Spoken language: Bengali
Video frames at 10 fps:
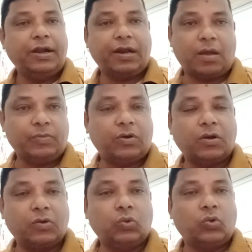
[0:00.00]
এটা
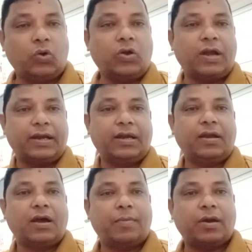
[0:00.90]
আমারও দুঃখ লাগে
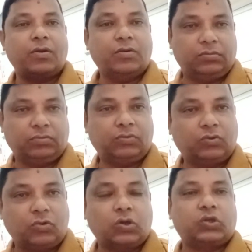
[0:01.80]
আমারও
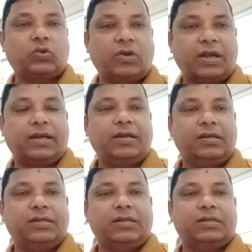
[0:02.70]
কষ্ট লাগে
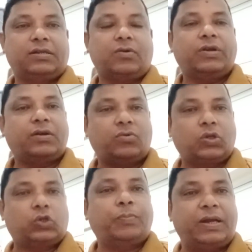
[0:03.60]
এই জিনিসটা অনেক
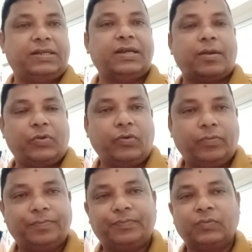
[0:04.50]
কষ্ট পাইছি আমিও
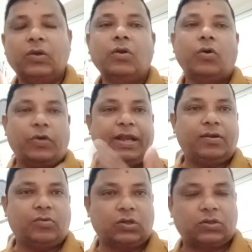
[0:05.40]
অনেক
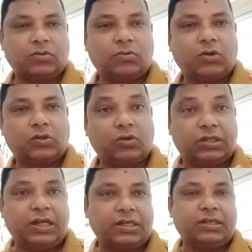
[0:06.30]
কষ্ট কষ্টর
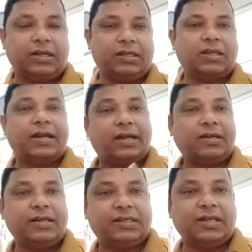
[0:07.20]
শেষ নাই তার
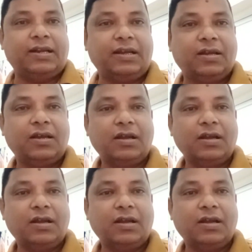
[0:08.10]
একটাই ছেলে